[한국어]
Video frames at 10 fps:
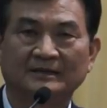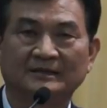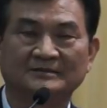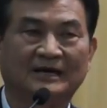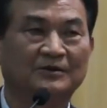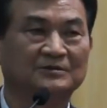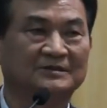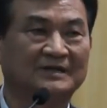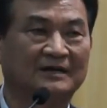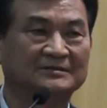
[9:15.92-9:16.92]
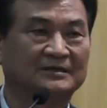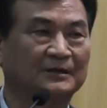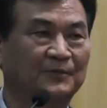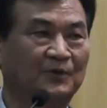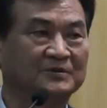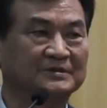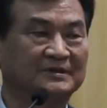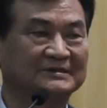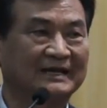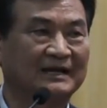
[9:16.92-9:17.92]
이래서 한원성당은 서귀포
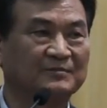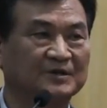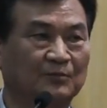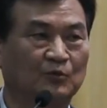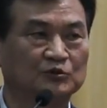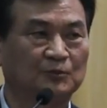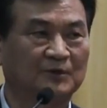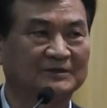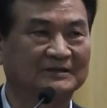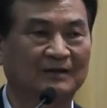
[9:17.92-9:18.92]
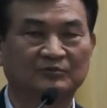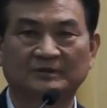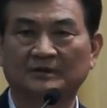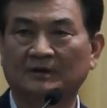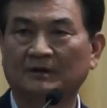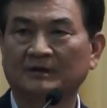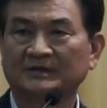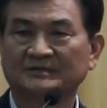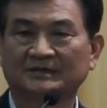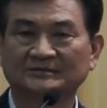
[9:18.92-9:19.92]
지역, 산남 지역, 모술포 성당부터
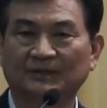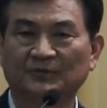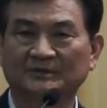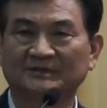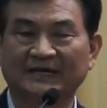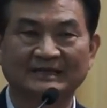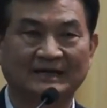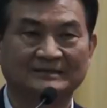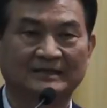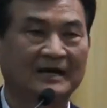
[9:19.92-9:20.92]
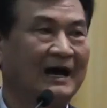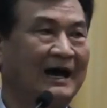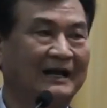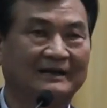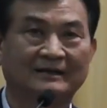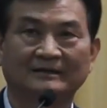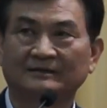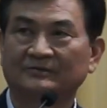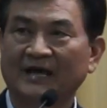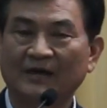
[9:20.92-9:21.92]
성사포 성당이 다 한,
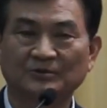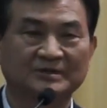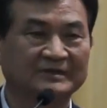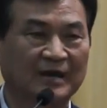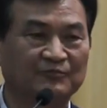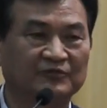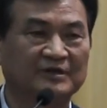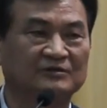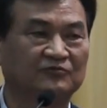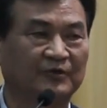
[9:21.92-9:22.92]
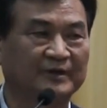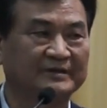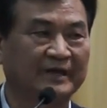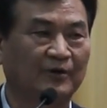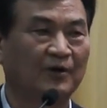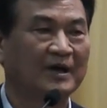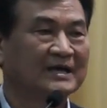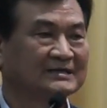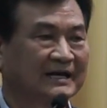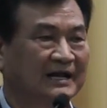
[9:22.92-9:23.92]
우리 한원성당에 뿌리를 두고 있는데요.
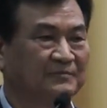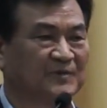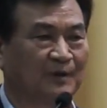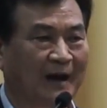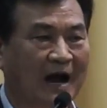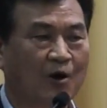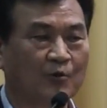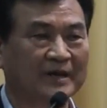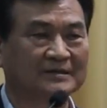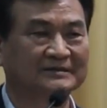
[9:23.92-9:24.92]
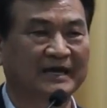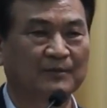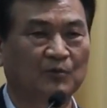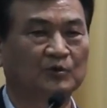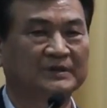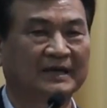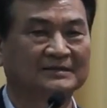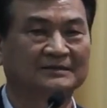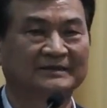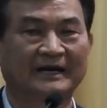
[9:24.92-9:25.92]
산남 지역 9개 성당이
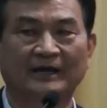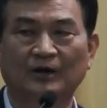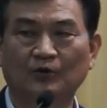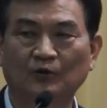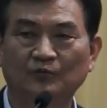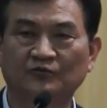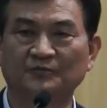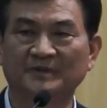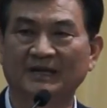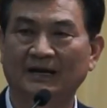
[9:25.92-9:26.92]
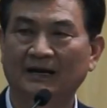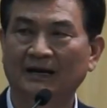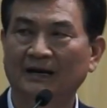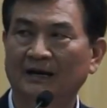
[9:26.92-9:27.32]
모태성당이라고 부릅니다.